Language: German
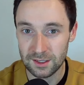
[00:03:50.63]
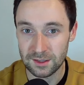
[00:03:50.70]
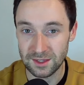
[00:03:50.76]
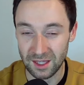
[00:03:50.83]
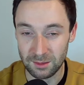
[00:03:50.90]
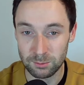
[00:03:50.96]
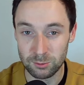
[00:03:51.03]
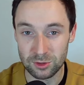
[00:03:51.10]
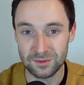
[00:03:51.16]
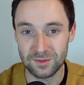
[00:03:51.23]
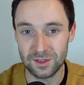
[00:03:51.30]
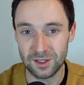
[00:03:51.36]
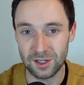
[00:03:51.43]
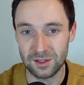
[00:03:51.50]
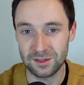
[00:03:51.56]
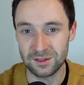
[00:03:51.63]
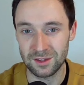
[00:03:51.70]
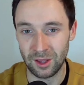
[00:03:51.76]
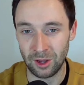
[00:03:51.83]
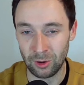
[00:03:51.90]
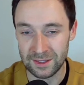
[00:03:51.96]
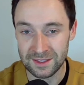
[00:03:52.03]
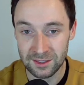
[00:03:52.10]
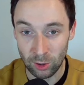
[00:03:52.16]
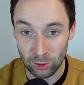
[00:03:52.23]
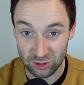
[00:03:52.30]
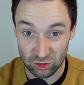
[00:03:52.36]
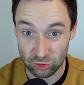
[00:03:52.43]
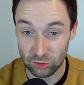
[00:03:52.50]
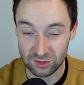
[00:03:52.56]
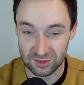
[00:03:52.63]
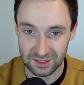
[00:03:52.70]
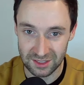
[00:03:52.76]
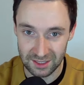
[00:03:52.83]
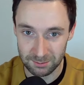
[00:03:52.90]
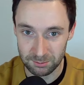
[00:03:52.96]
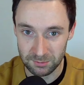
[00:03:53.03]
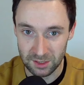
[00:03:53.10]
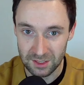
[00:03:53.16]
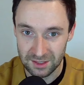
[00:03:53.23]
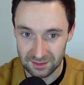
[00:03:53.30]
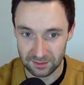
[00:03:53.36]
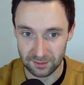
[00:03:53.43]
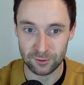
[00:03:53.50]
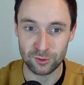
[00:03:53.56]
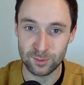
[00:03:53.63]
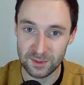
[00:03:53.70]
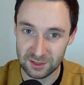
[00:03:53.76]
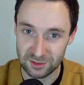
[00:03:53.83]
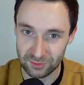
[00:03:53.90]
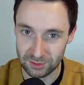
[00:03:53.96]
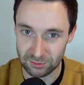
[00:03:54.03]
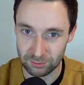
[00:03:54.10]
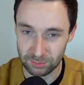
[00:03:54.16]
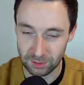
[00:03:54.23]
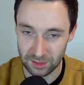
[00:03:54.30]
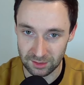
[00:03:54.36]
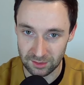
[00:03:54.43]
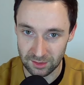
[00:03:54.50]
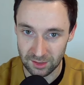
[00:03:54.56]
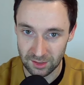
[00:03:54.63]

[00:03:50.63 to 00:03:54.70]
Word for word: dann müssen wir äh, ihnen auch die Chance geben, sie aufs Spielfeld zu bringen